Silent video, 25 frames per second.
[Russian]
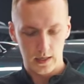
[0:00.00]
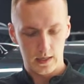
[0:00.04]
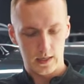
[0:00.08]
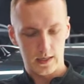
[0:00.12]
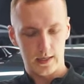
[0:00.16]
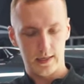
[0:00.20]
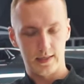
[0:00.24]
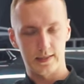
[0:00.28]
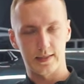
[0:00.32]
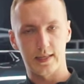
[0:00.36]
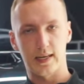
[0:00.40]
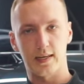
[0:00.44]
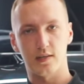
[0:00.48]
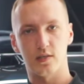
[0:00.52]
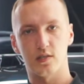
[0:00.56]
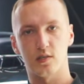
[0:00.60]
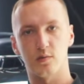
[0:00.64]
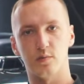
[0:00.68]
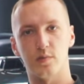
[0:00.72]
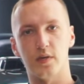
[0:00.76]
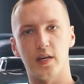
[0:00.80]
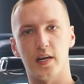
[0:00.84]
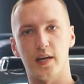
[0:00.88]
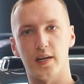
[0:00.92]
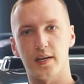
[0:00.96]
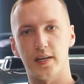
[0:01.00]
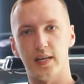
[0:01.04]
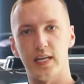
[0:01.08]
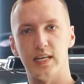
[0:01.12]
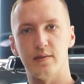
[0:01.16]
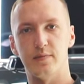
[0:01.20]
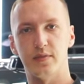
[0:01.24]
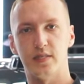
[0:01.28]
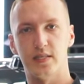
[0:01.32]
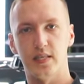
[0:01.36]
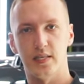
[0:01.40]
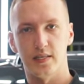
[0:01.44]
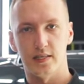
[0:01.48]
А также мы
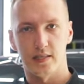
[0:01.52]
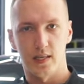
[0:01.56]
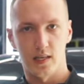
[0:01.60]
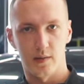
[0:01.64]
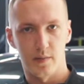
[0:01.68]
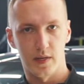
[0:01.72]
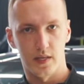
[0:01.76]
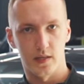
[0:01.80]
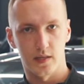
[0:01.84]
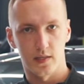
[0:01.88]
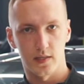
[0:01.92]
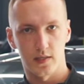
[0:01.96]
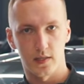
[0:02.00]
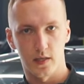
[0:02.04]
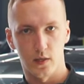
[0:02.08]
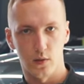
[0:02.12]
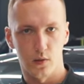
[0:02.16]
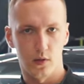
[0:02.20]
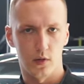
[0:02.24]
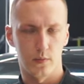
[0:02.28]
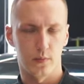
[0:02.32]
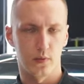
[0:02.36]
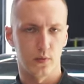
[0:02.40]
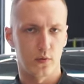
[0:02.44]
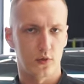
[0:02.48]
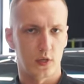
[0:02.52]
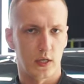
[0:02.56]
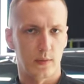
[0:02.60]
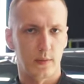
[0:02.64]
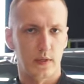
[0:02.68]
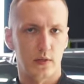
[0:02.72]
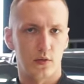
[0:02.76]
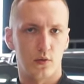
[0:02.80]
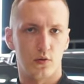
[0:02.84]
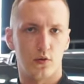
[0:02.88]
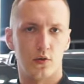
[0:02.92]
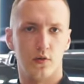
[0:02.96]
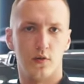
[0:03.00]
оклеим здесь элементы салона, потому что там
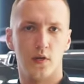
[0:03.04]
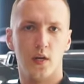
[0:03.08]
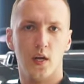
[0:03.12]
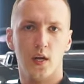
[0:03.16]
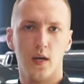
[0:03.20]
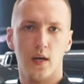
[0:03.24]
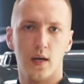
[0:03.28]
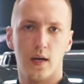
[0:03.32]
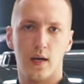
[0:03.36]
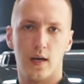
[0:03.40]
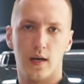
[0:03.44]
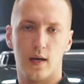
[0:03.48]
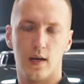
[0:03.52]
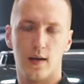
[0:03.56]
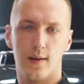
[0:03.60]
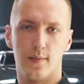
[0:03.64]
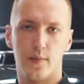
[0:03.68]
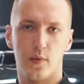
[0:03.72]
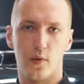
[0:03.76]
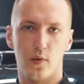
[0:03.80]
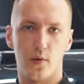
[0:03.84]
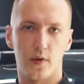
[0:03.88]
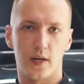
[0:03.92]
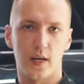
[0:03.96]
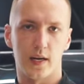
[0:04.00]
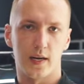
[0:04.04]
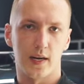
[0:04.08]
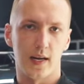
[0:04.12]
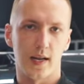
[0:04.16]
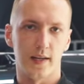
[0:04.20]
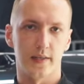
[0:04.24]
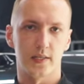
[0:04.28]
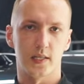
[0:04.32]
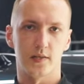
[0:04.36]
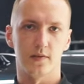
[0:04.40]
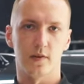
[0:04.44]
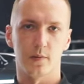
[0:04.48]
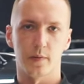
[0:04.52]
есть очень а, много
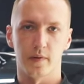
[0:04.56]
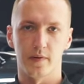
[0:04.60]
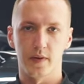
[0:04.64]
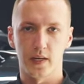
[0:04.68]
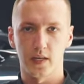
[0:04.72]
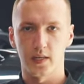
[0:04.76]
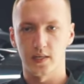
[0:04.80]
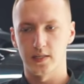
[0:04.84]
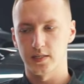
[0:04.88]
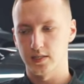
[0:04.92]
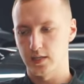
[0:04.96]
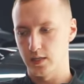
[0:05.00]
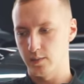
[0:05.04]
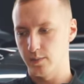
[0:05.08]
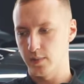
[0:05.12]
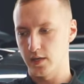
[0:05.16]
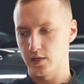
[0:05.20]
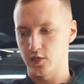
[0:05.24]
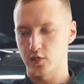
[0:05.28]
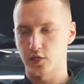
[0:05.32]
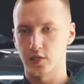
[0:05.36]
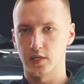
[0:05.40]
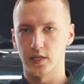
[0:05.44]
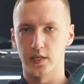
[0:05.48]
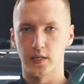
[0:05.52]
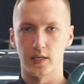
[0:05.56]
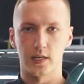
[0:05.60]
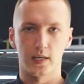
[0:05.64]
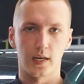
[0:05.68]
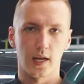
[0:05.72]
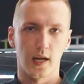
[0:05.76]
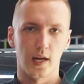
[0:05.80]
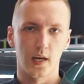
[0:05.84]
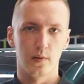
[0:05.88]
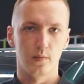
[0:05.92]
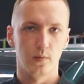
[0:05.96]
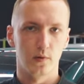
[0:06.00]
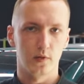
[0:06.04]
глянцевых поверхностей, большие
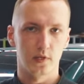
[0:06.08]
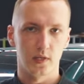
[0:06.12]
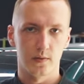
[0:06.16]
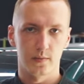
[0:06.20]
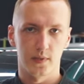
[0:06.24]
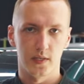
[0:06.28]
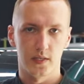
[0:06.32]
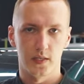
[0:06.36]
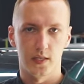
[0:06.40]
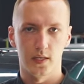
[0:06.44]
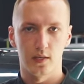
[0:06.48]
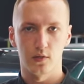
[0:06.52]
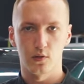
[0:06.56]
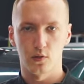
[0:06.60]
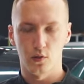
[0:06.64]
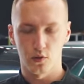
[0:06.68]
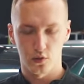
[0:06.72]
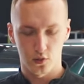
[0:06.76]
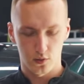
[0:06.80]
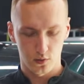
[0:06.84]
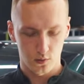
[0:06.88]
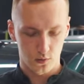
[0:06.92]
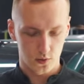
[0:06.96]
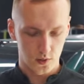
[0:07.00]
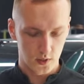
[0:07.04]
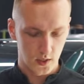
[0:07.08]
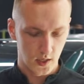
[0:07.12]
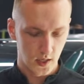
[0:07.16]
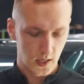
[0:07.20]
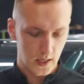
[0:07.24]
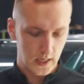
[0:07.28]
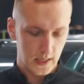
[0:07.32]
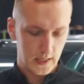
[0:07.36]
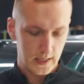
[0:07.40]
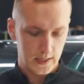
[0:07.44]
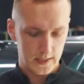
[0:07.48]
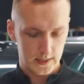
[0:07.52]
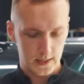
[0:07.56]
экраны мультимедиа, их тоже нужно
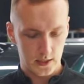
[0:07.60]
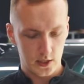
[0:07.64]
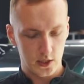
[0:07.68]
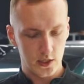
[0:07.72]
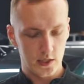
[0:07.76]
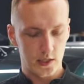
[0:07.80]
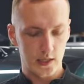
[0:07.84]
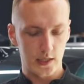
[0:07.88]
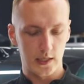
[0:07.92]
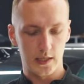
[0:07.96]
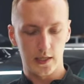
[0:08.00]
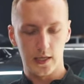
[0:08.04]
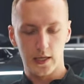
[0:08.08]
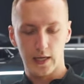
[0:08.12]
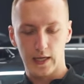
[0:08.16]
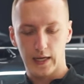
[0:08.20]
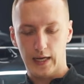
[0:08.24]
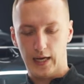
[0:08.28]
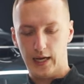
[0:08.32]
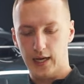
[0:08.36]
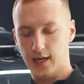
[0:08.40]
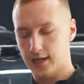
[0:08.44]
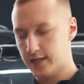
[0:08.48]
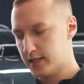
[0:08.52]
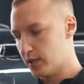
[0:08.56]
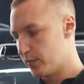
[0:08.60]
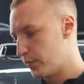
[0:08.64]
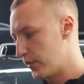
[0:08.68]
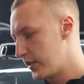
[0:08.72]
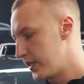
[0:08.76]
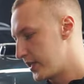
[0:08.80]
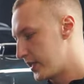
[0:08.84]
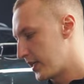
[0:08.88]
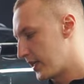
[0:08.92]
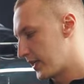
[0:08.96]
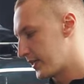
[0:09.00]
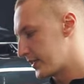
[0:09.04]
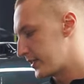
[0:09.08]
защитить. А,
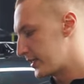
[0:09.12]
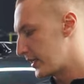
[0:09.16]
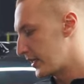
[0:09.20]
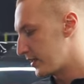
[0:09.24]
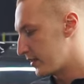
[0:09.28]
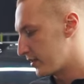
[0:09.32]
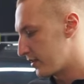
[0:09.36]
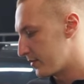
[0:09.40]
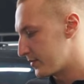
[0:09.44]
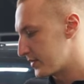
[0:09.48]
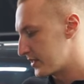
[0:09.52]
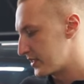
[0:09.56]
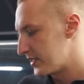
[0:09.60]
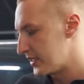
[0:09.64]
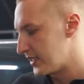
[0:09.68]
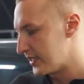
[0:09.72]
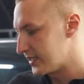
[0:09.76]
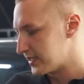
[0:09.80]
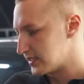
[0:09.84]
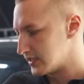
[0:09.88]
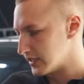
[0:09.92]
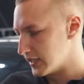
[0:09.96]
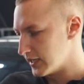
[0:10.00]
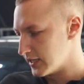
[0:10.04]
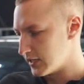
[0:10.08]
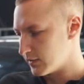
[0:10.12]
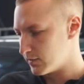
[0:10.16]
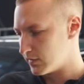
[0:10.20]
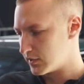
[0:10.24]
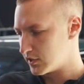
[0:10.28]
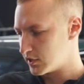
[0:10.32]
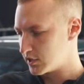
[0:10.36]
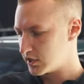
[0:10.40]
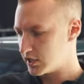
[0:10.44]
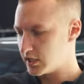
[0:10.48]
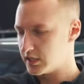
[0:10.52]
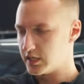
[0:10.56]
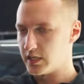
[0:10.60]
дополнительно сделаем здесь на этой
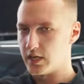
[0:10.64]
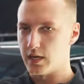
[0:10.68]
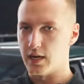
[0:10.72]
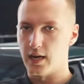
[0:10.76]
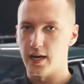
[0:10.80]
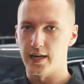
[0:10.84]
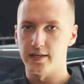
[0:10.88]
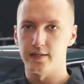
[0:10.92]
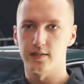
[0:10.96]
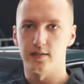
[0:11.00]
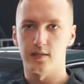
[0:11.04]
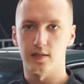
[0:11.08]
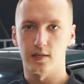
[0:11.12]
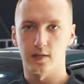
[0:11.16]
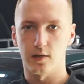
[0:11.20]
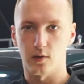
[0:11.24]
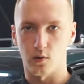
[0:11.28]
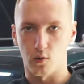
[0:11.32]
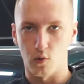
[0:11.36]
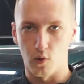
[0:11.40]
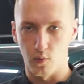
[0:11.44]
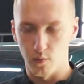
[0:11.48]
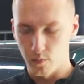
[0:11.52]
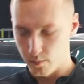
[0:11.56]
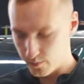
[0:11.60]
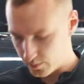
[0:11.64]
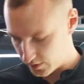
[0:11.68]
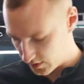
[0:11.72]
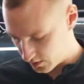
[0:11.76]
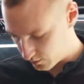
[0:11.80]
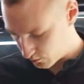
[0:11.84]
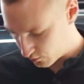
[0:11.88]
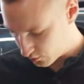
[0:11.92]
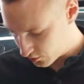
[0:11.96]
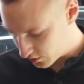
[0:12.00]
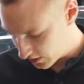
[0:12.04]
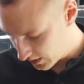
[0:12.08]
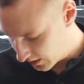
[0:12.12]
машине антихром,
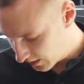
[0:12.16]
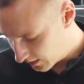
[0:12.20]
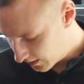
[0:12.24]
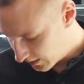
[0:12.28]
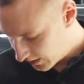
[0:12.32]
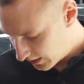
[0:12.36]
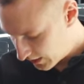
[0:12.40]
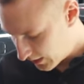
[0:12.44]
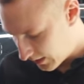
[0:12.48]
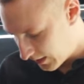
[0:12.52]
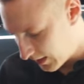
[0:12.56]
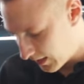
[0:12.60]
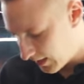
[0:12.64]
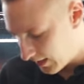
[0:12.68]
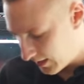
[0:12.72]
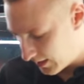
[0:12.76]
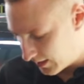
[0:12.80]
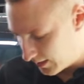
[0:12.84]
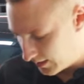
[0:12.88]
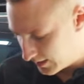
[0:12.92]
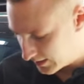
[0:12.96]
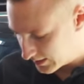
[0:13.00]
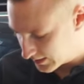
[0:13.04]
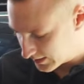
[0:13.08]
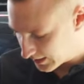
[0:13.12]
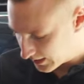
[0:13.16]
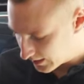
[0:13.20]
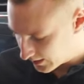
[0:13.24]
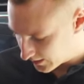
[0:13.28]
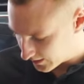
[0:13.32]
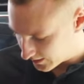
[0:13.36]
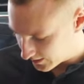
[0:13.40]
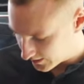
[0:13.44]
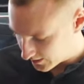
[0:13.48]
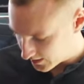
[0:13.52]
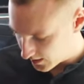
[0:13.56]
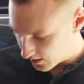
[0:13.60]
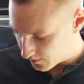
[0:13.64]
потому что на
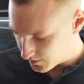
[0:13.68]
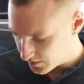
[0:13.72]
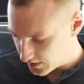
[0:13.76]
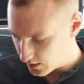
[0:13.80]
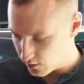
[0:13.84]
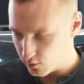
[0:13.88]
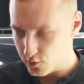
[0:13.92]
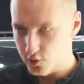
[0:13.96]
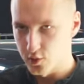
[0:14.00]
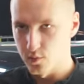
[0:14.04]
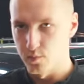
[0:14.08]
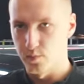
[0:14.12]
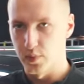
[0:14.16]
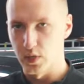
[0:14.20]
Лисанах на самом деле очень